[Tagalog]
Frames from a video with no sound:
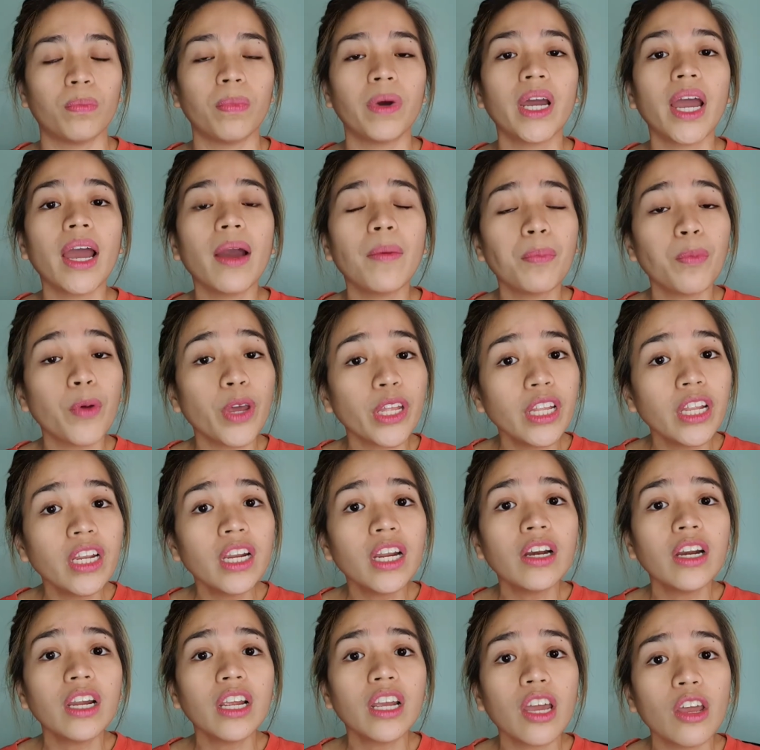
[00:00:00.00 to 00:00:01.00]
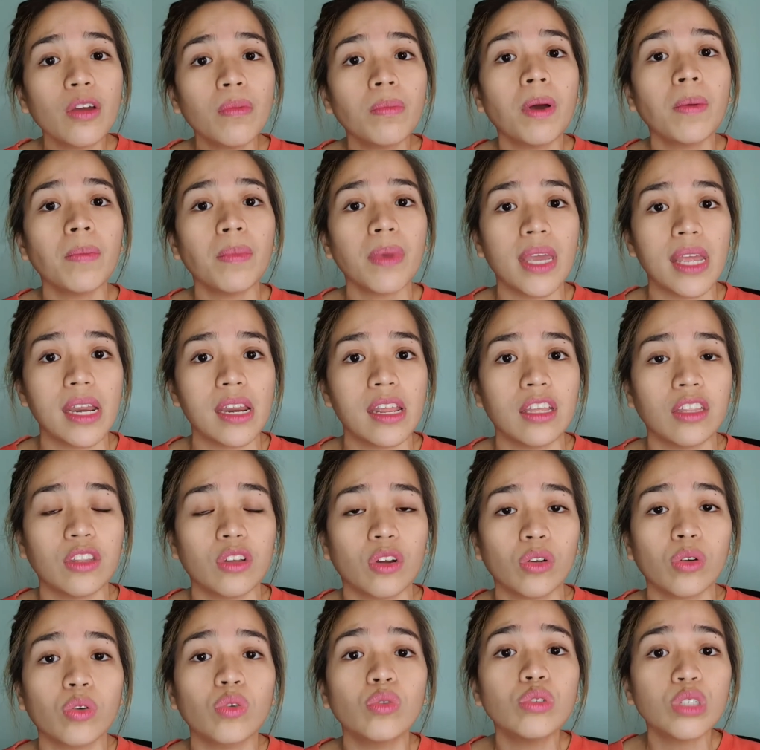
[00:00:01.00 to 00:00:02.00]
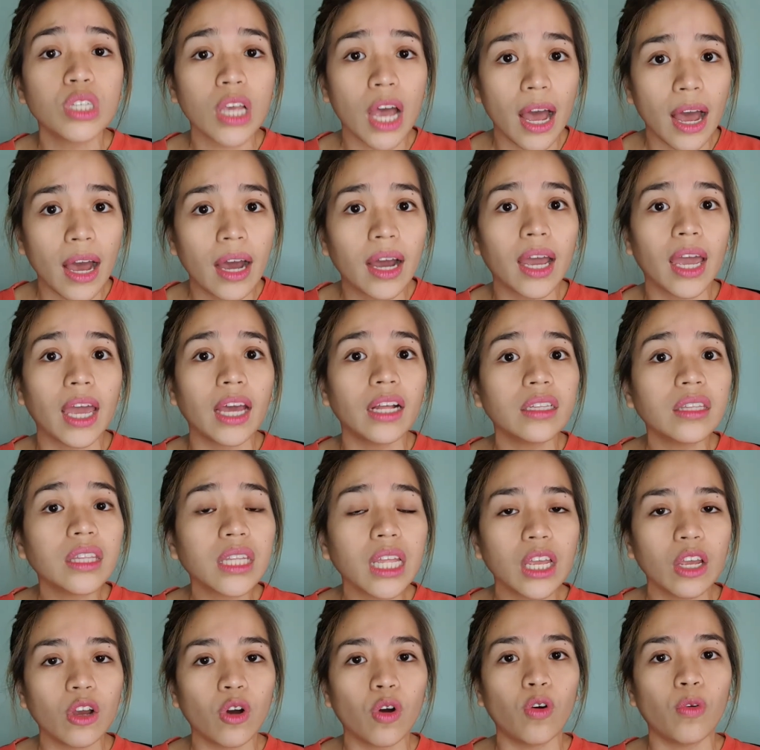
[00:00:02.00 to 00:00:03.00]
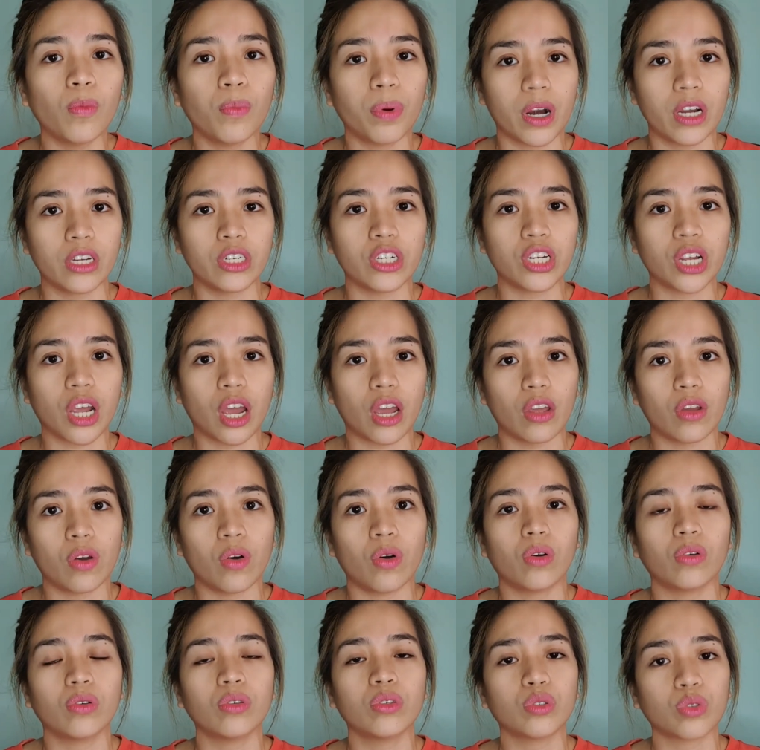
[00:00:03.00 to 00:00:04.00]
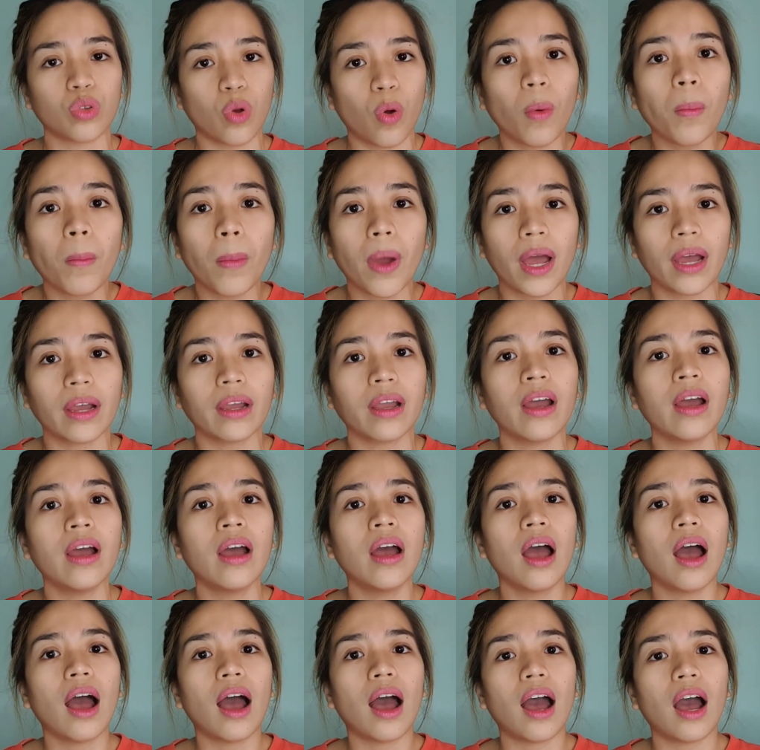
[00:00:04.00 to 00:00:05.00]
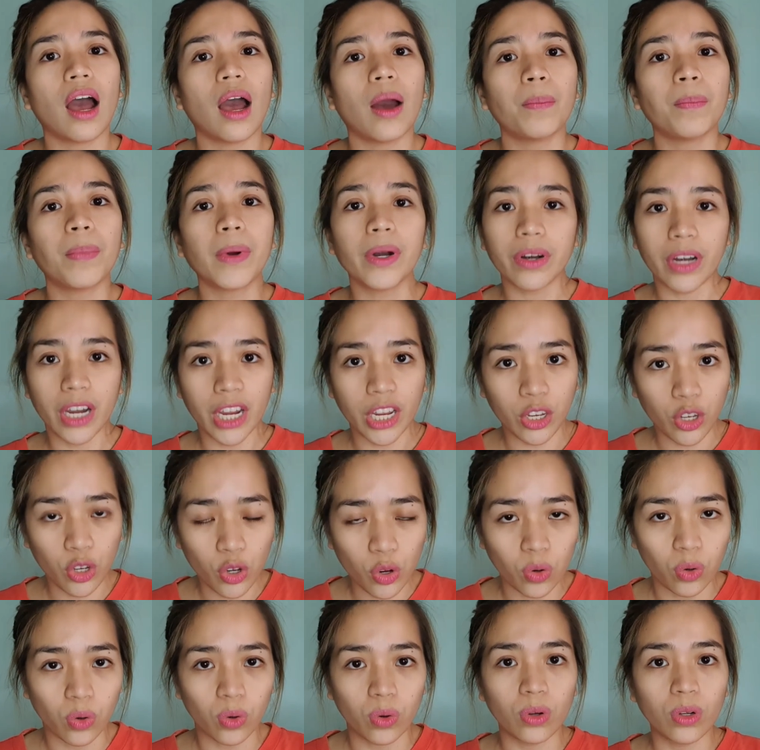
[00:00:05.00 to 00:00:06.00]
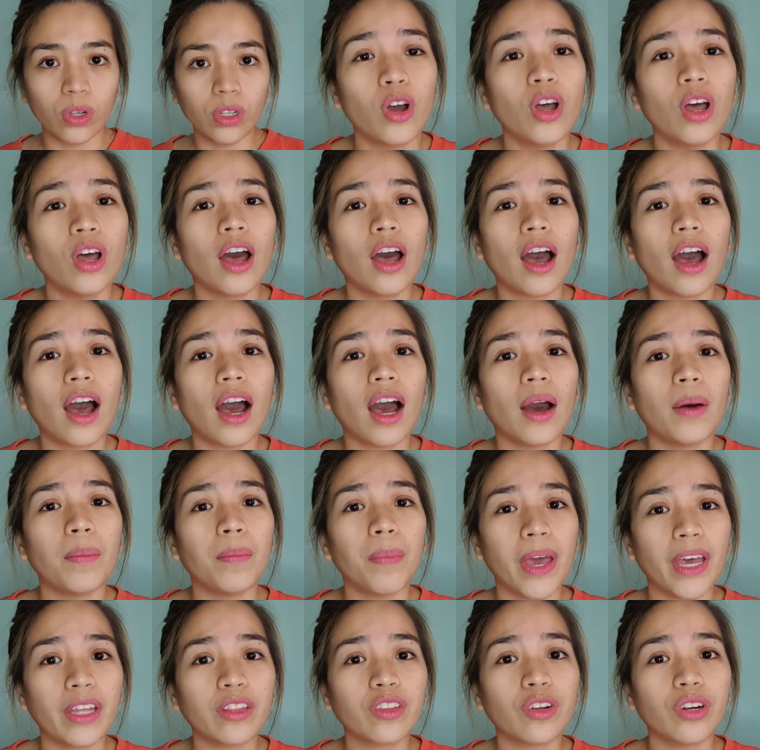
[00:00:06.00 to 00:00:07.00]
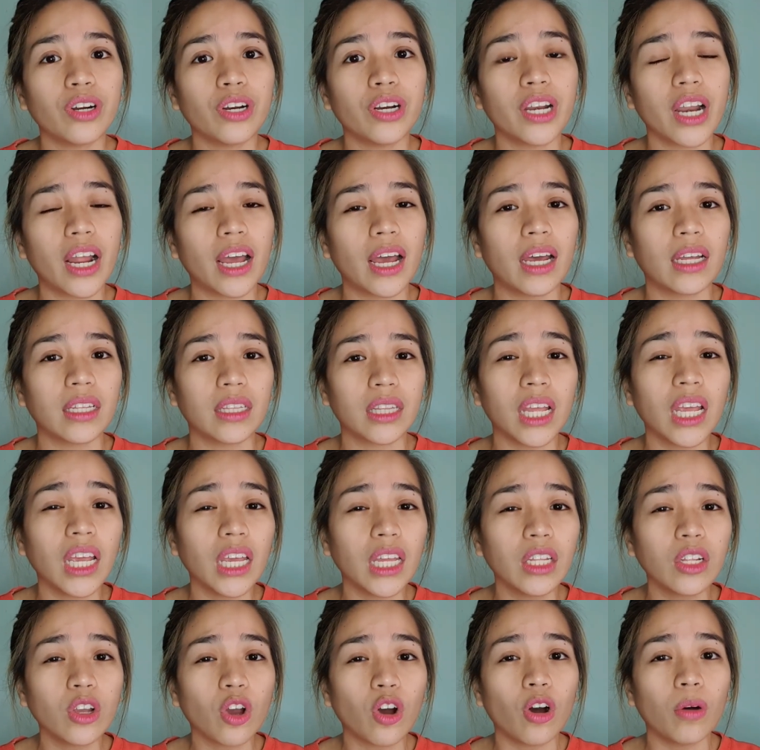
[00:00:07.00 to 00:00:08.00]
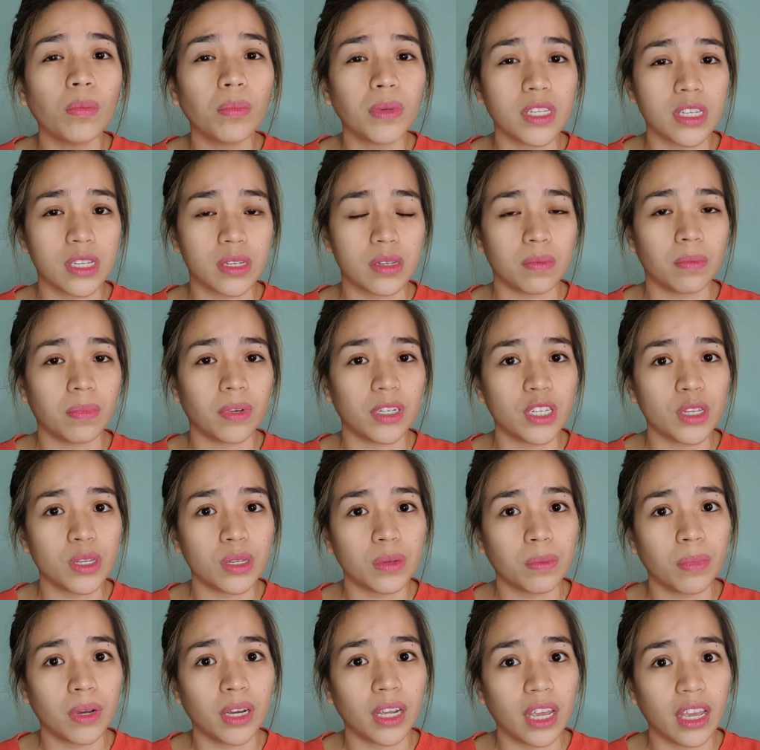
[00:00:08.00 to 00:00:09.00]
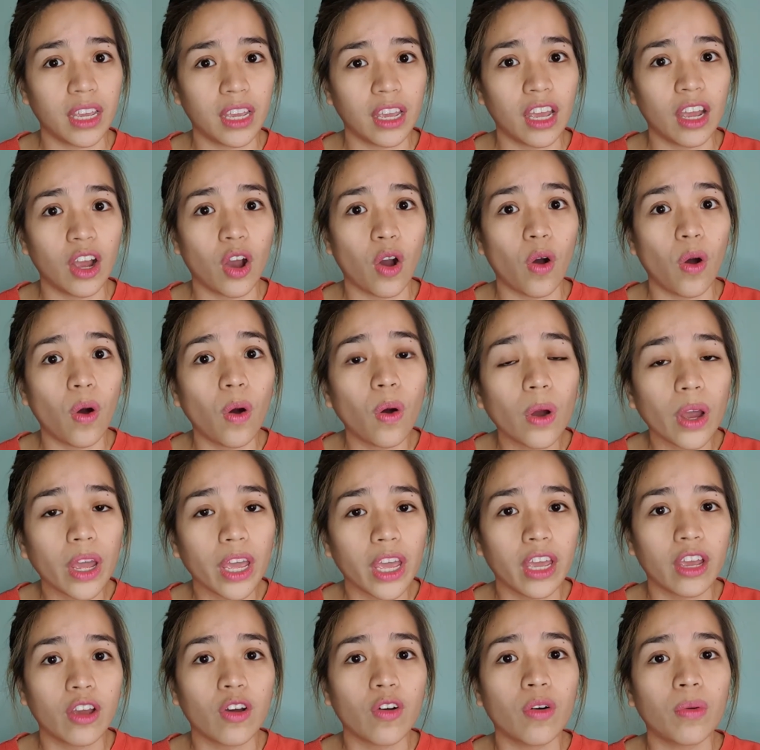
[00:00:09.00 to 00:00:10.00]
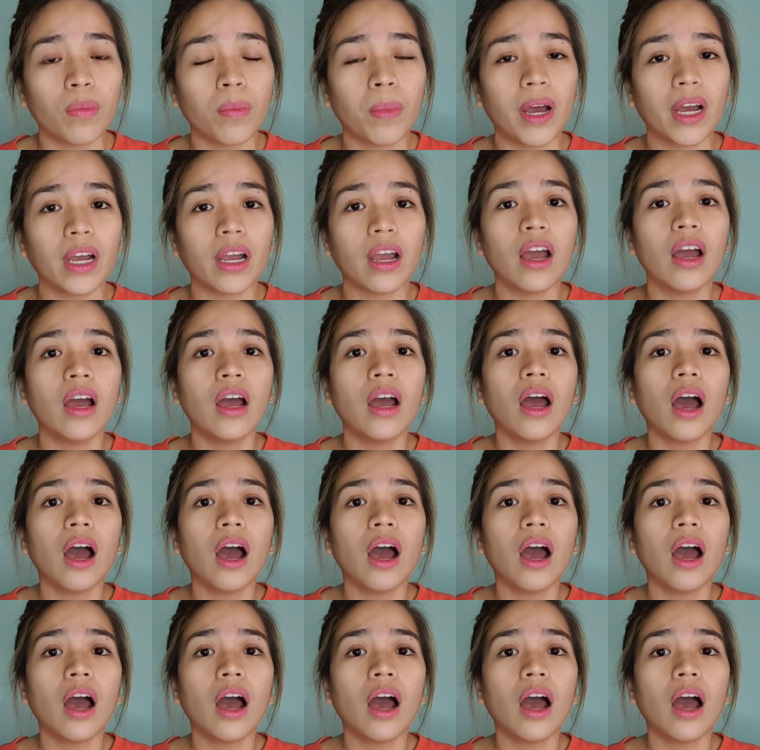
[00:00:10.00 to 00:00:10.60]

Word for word: Mag, pwede na rin kayo mamili doon kung saang LTO branch kayo gustong mag-pa-renew. Ah, uh, ah, uh, better na tingin ko mas mas magiging okay kung mag